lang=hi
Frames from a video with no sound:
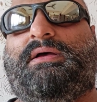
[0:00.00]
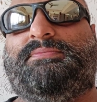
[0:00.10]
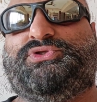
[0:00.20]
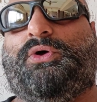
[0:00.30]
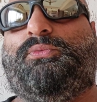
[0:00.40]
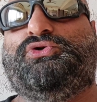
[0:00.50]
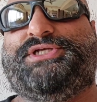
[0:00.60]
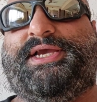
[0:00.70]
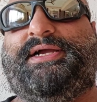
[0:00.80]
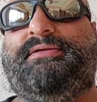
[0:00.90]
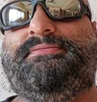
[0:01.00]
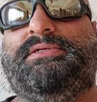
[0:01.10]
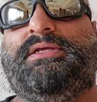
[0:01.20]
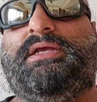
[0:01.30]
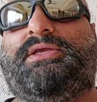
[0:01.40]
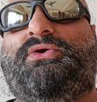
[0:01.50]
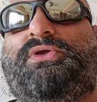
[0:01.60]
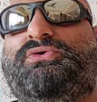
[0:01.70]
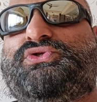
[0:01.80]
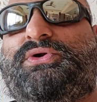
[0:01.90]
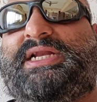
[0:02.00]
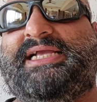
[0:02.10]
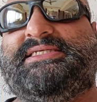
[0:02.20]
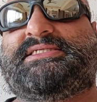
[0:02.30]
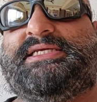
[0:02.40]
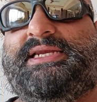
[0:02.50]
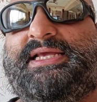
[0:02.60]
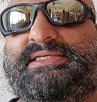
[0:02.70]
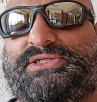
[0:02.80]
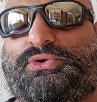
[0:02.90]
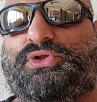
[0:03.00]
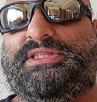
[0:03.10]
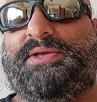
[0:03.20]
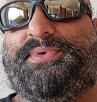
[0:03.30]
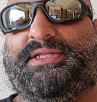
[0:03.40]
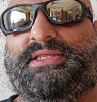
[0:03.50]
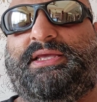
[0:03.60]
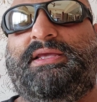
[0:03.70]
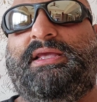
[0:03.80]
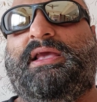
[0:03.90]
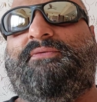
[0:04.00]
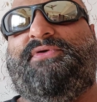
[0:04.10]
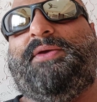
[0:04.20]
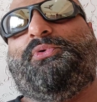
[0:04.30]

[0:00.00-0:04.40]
अब्जॉर्ब हो जाएगा क्योंकि उसको डाइजेस्ट करने की ज़रूरत नहीं पड़ती वे